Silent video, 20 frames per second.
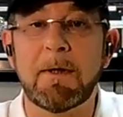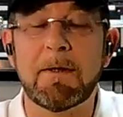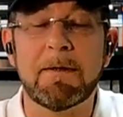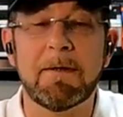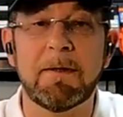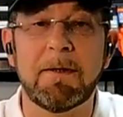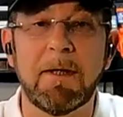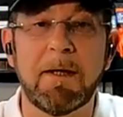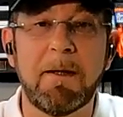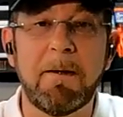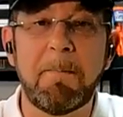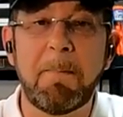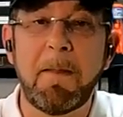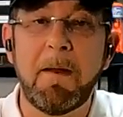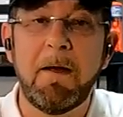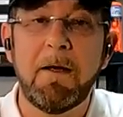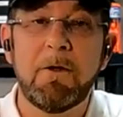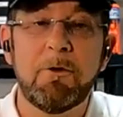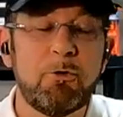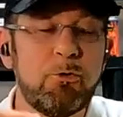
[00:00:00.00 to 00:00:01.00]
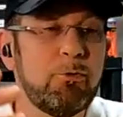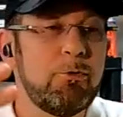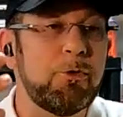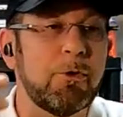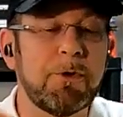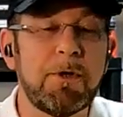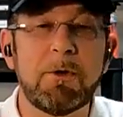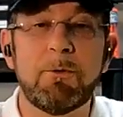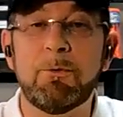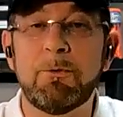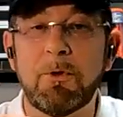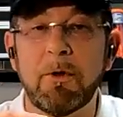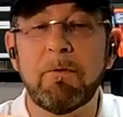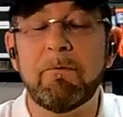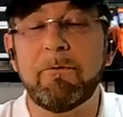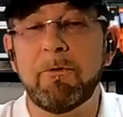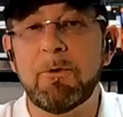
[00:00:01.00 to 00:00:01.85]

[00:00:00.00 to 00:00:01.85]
etc. Tout en écoutant